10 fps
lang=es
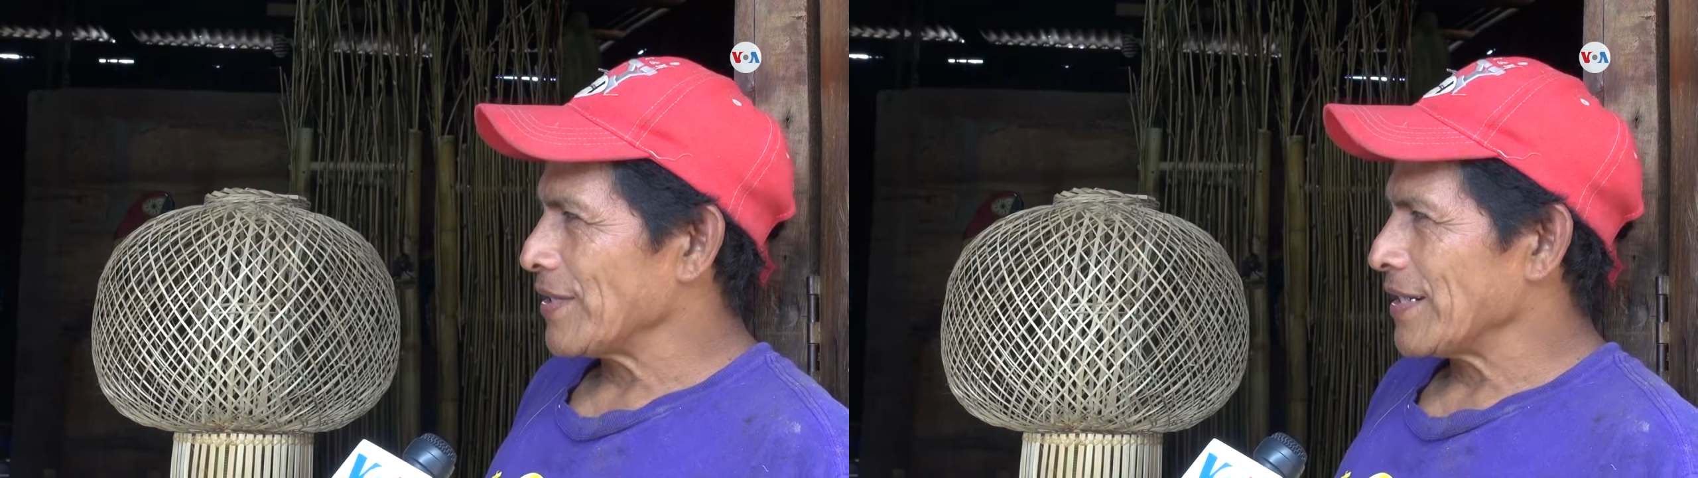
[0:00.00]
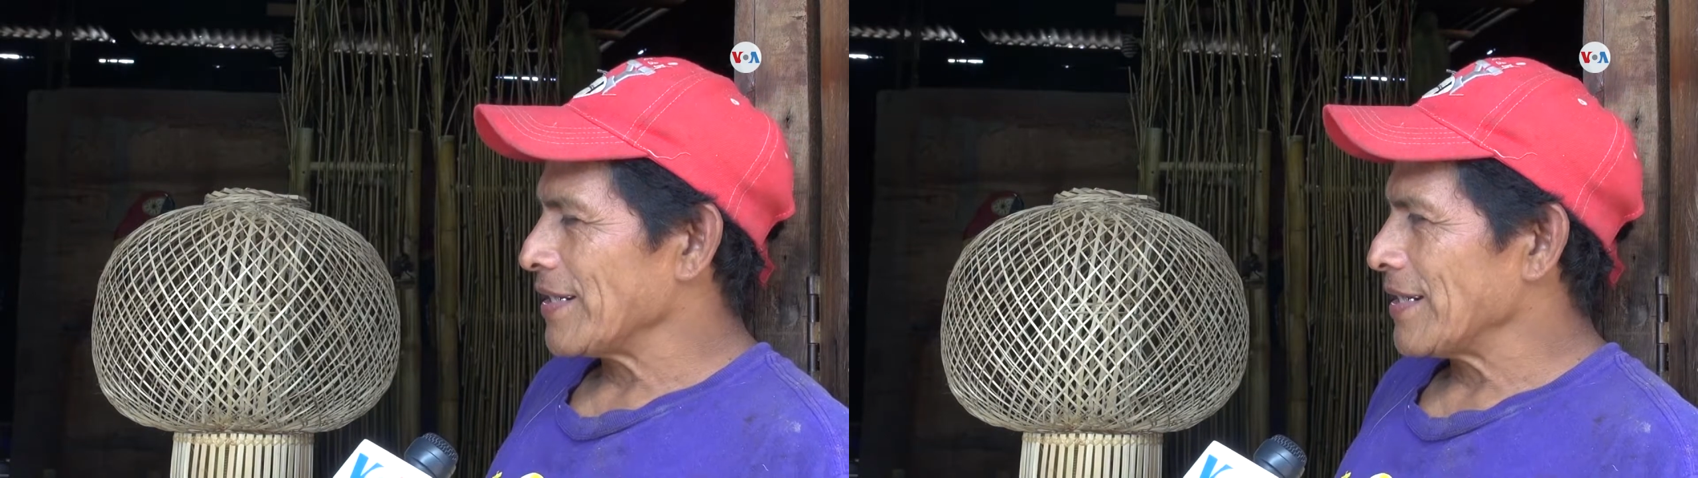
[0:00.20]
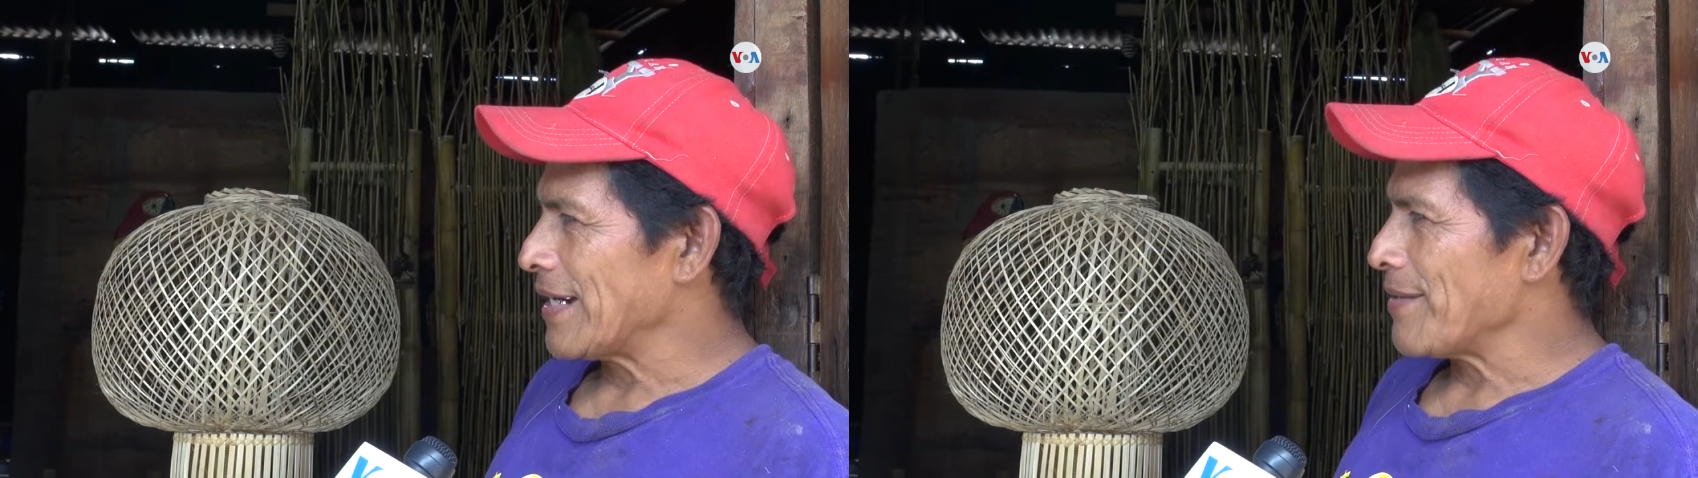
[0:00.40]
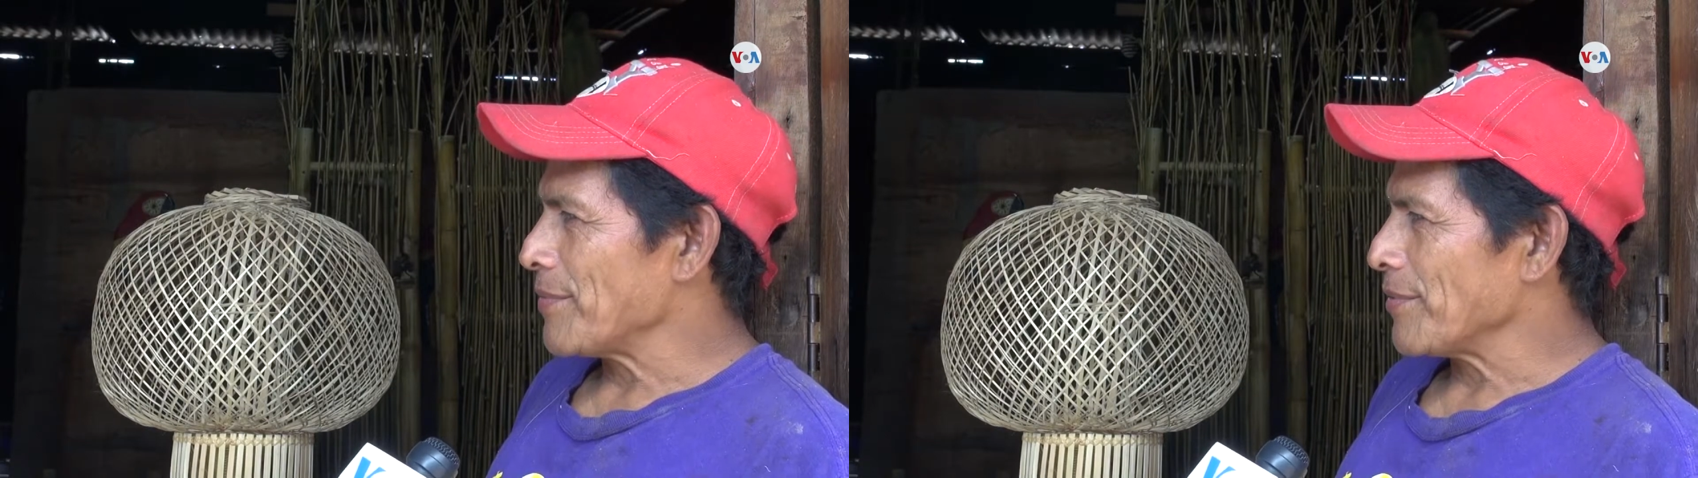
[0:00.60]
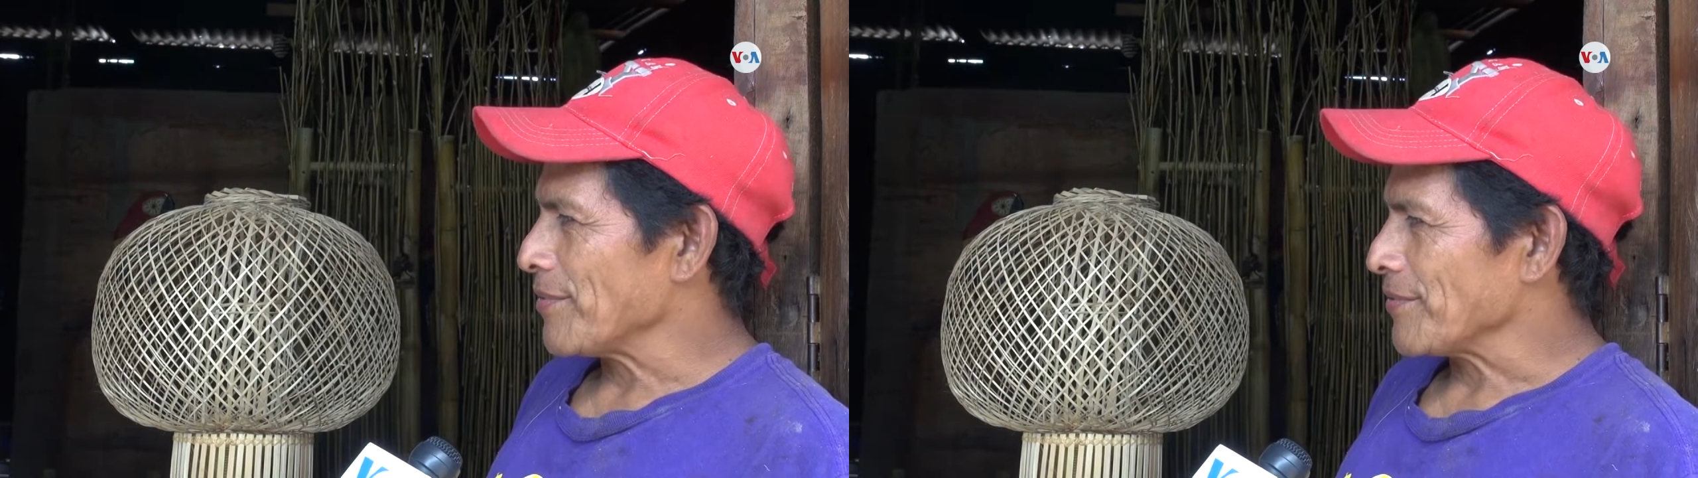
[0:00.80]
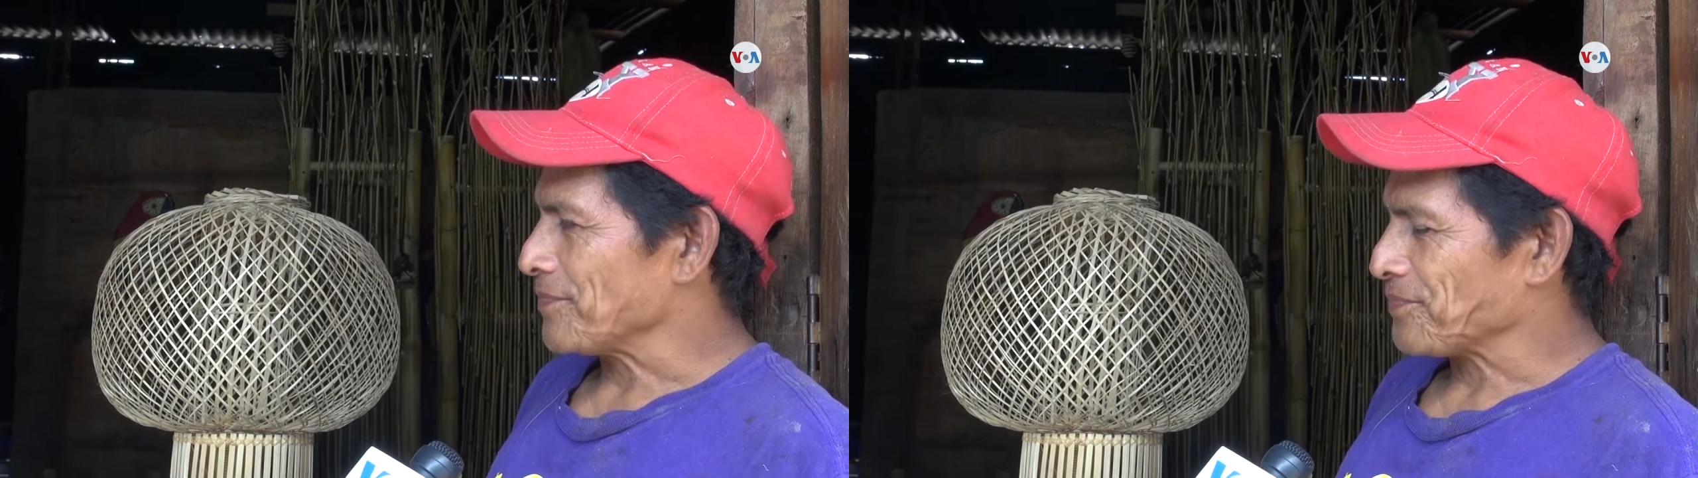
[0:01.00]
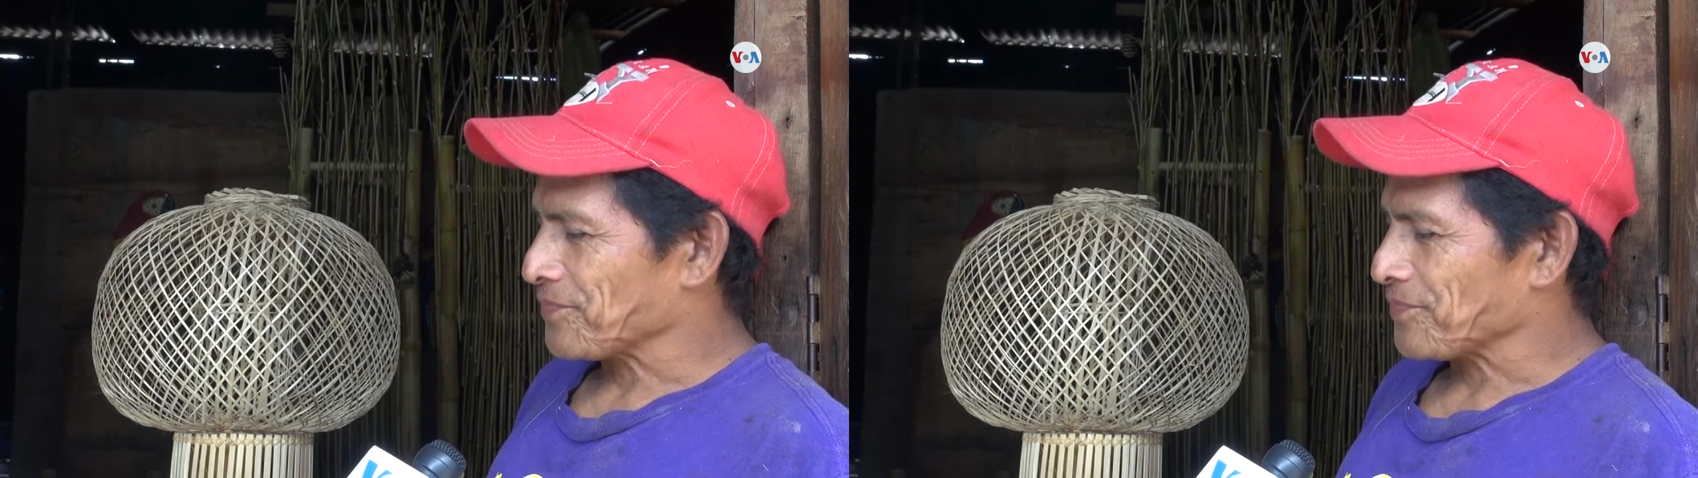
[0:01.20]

es, digamos,